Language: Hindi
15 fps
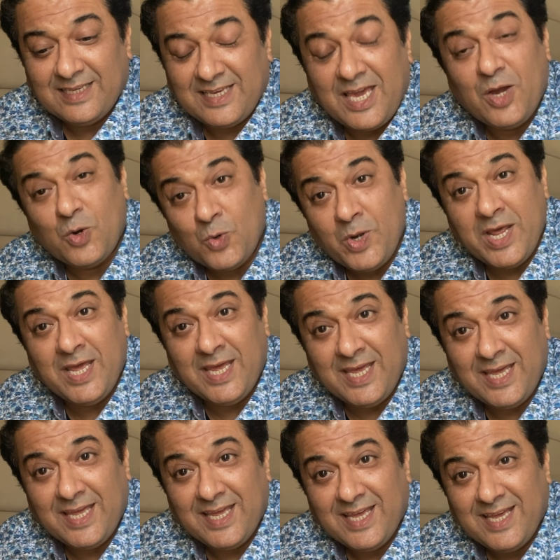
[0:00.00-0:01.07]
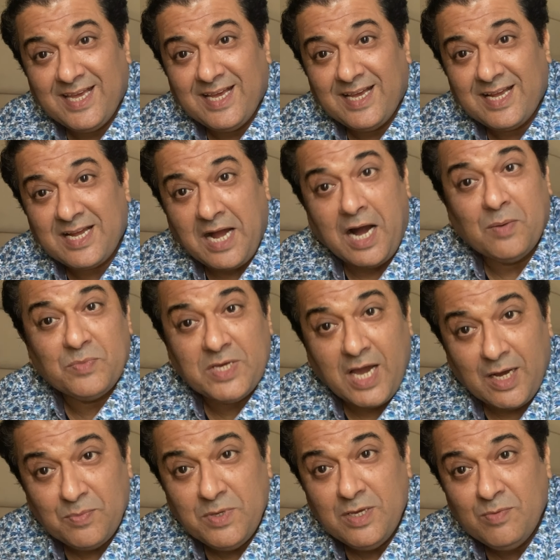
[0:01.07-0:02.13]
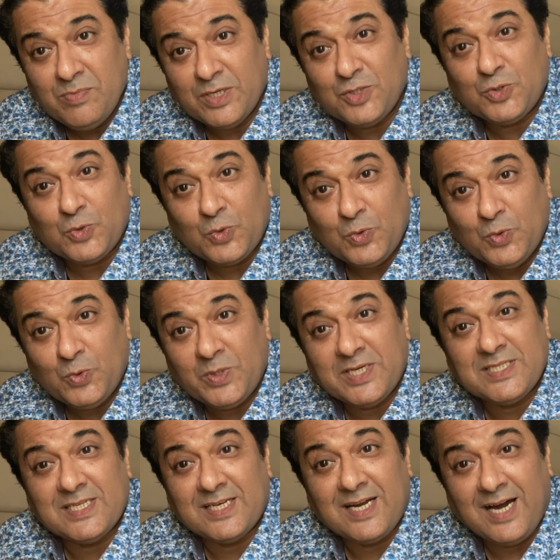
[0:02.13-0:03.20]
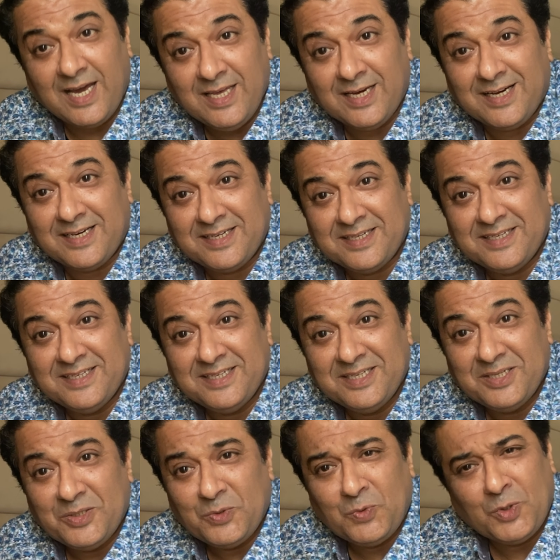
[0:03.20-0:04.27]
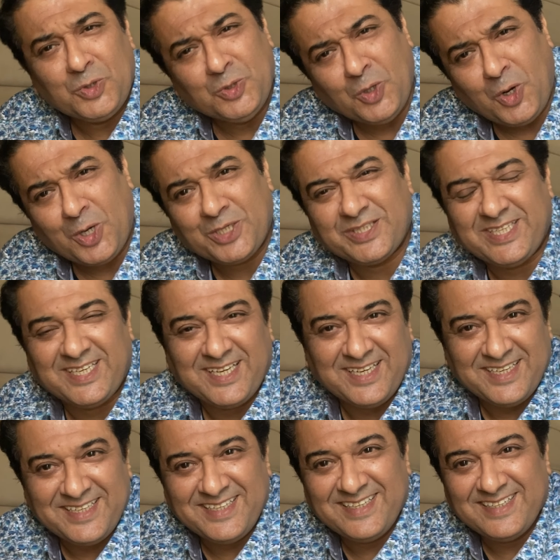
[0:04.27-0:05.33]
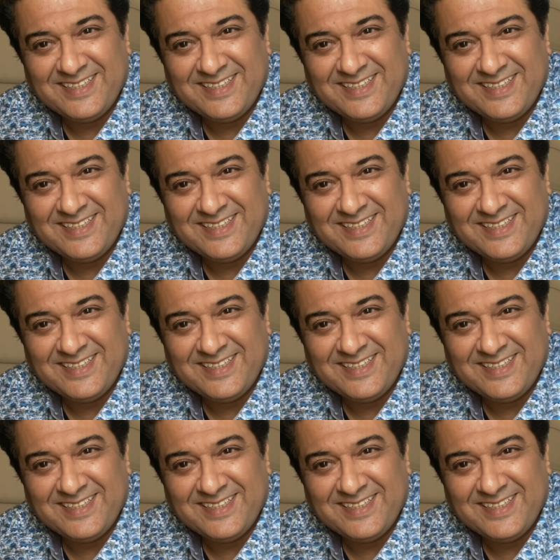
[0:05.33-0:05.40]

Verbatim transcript: कि उन्हें कामयाबी में सुकून नज़र आया वो दौड़ते गए